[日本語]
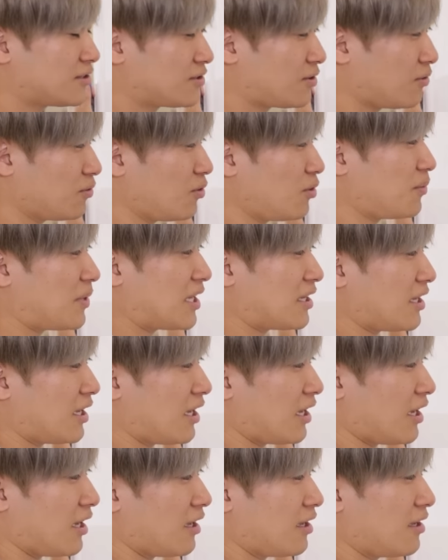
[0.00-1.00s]
その場
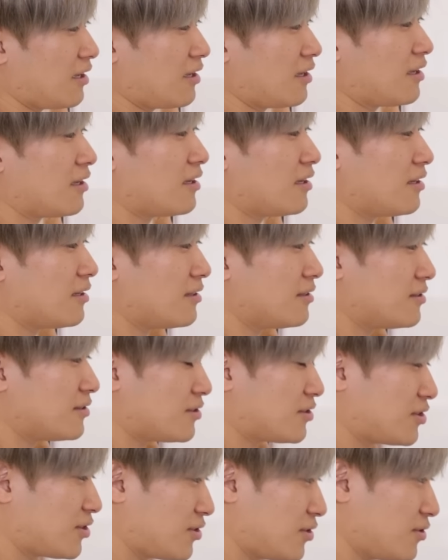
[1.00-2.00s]
で
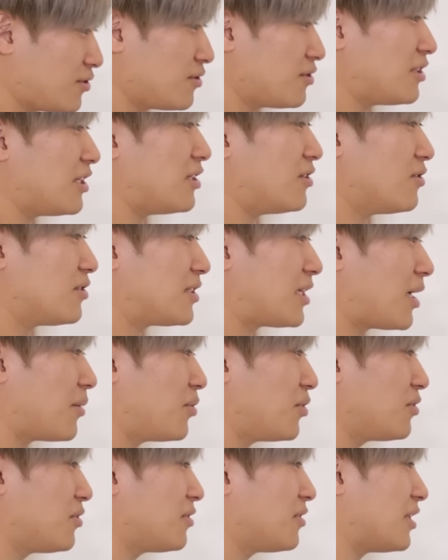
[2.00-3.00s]
すぐに揺さ
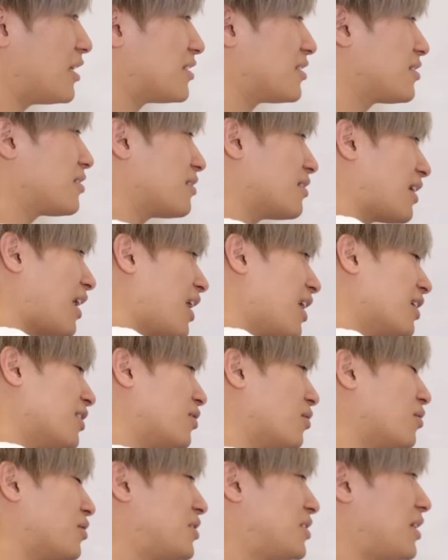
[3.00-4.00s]
ぶってすぐ
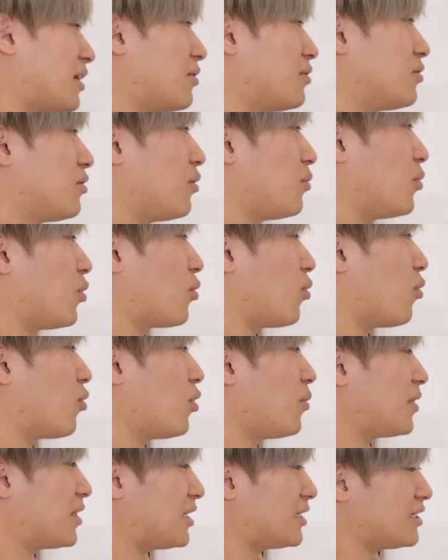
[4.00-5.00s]
ガーンって押しちゃうともうこ
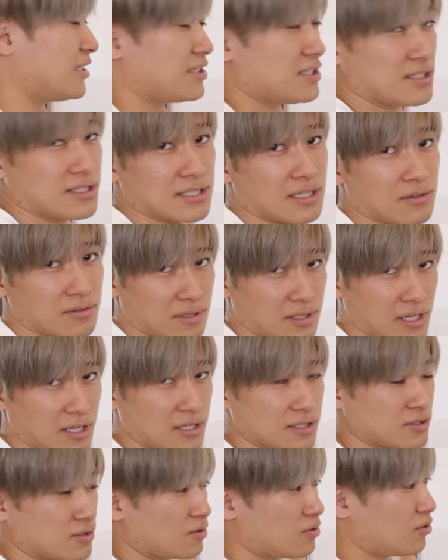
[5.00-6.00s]
こまでにじんじゃうん
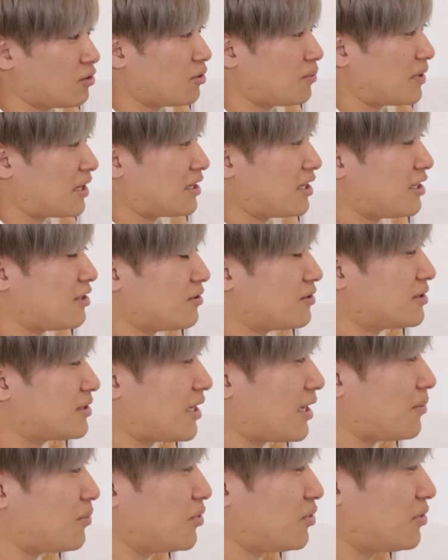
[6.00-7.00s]
でその場で揺
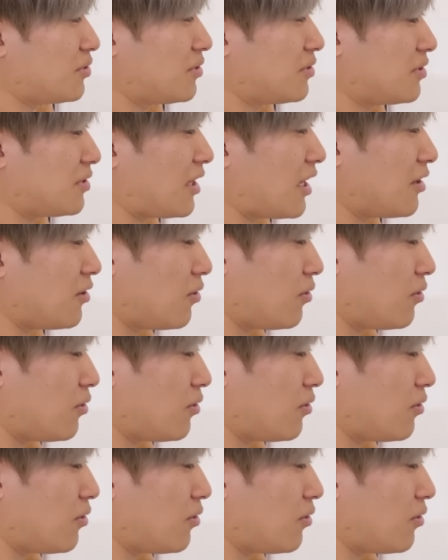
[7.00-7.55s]
さぶった